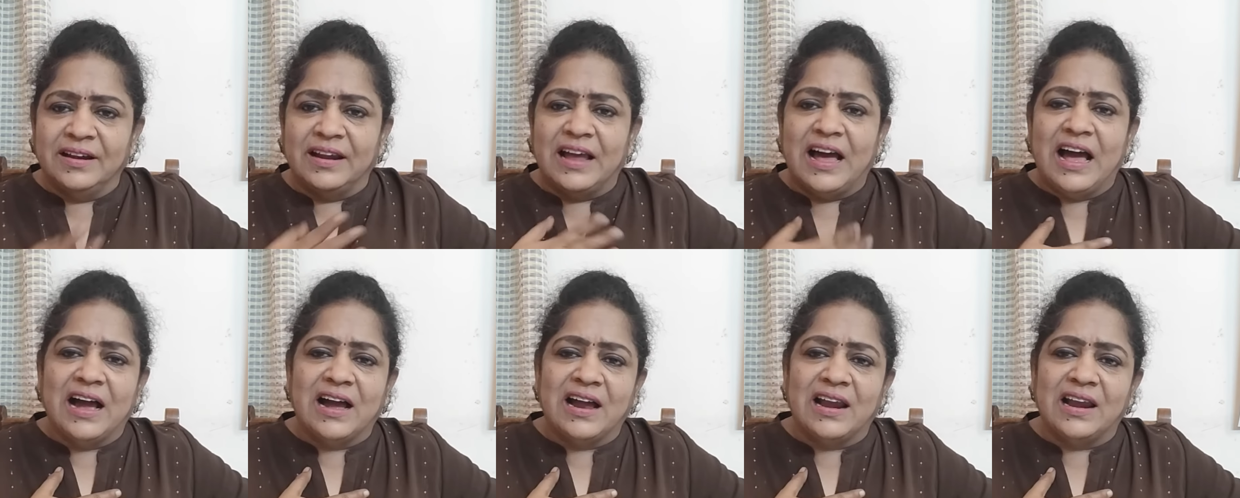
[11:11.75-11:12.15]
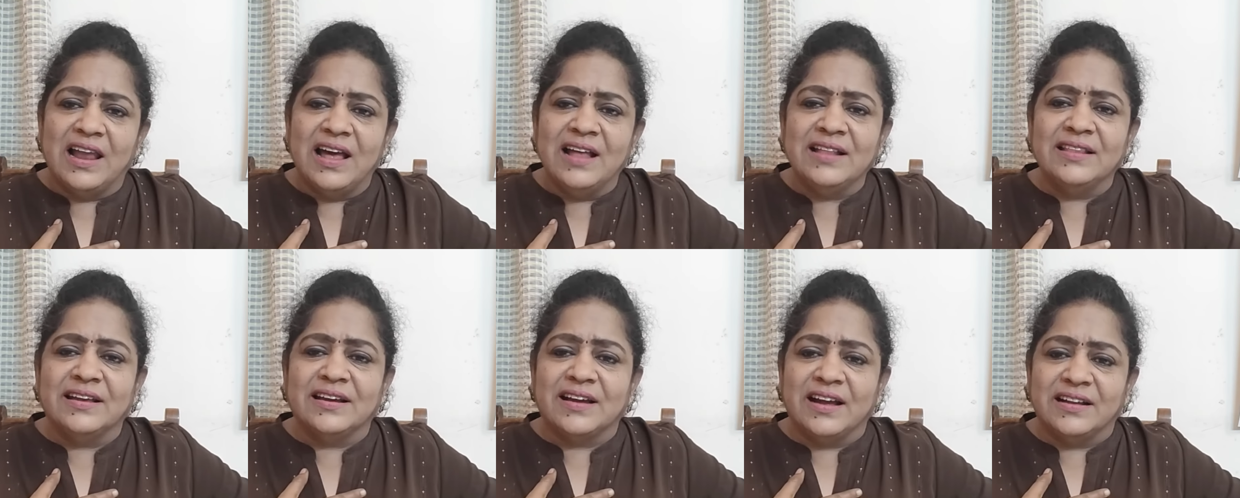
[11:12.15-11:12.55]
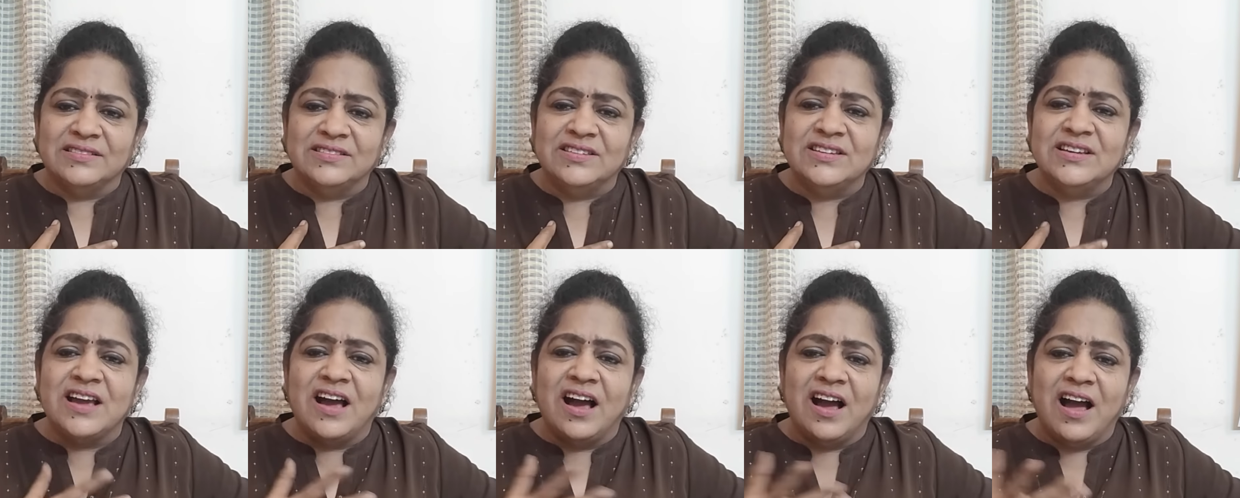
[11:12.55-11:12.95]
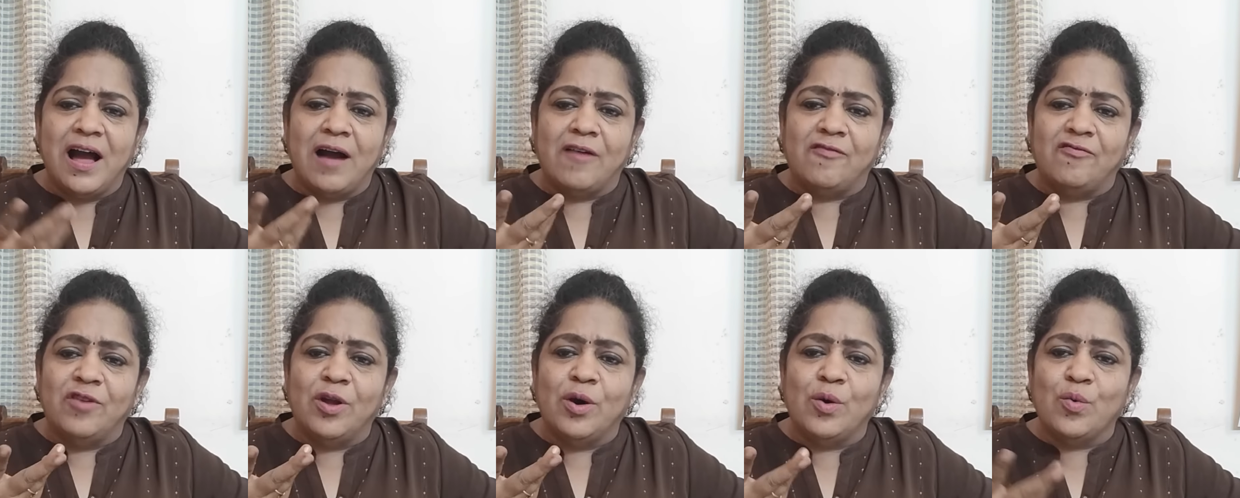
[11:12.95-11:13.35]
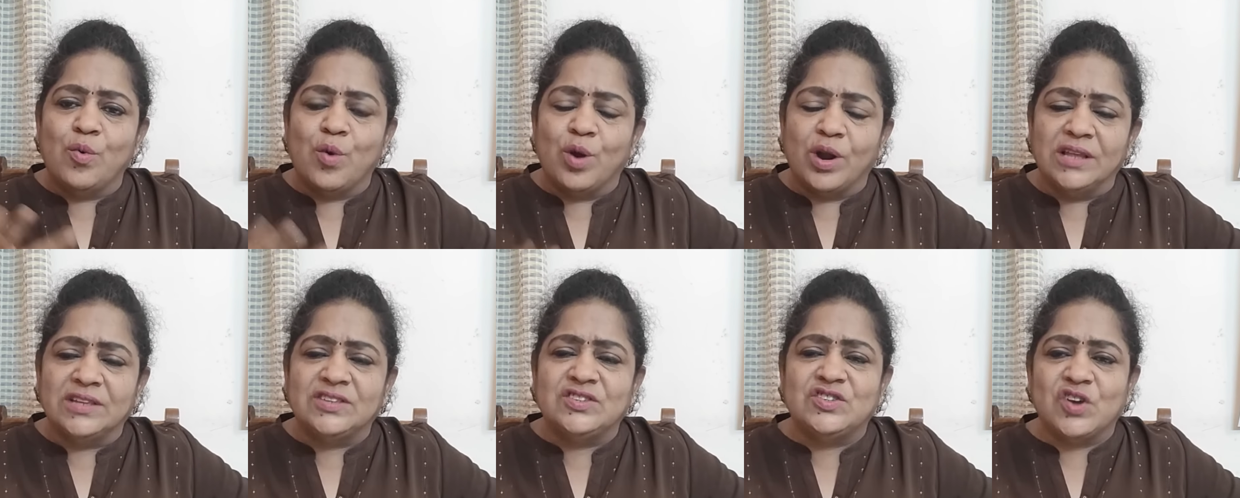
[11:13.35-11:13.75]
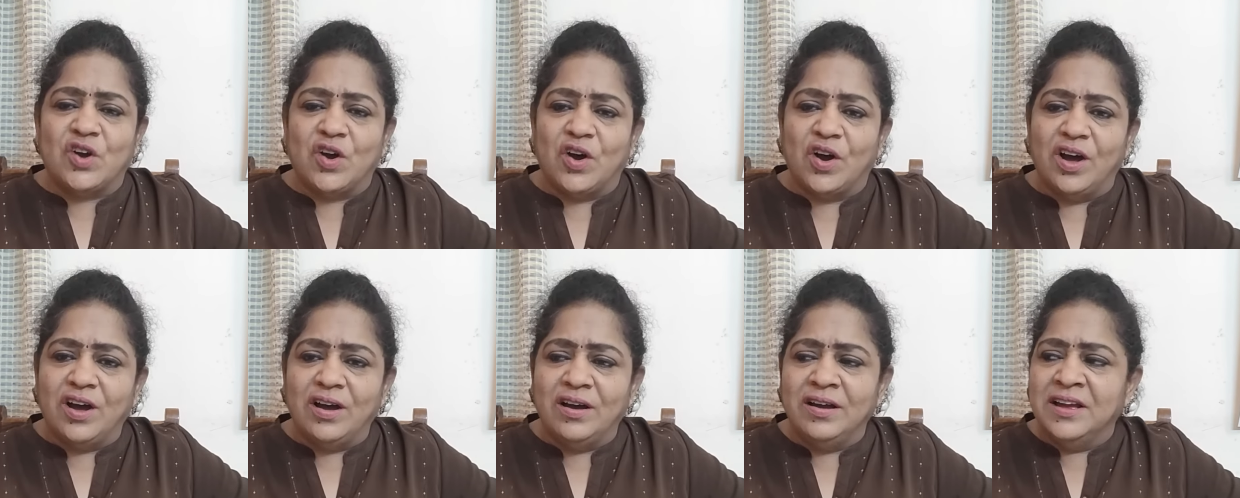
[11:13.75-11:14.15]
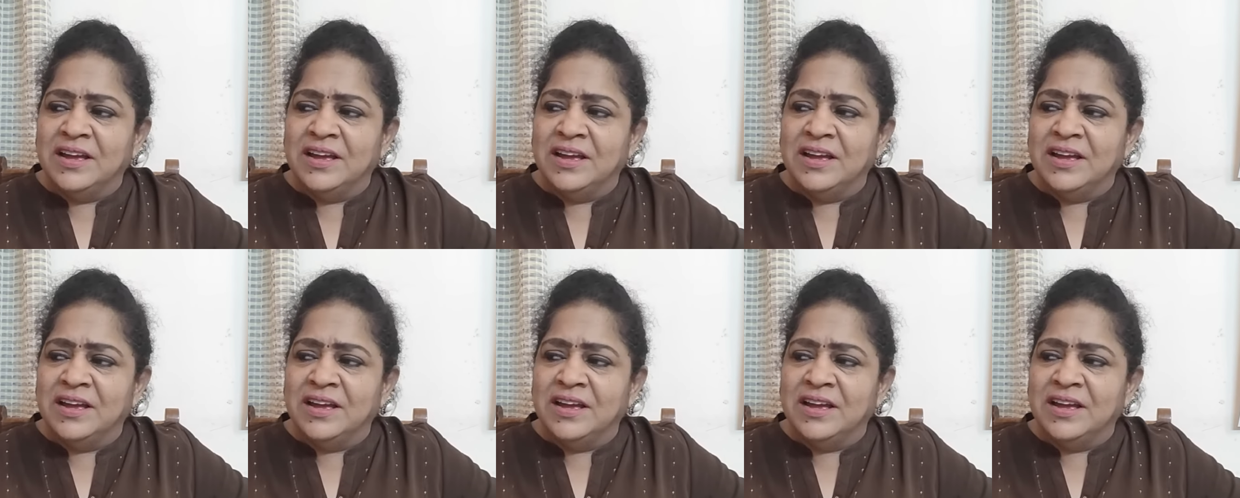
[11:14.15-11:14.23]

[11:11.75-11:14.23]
நாங்கள்லாம் அந்த கட்சிக்காக அவ்வளோ உழைச்சோம்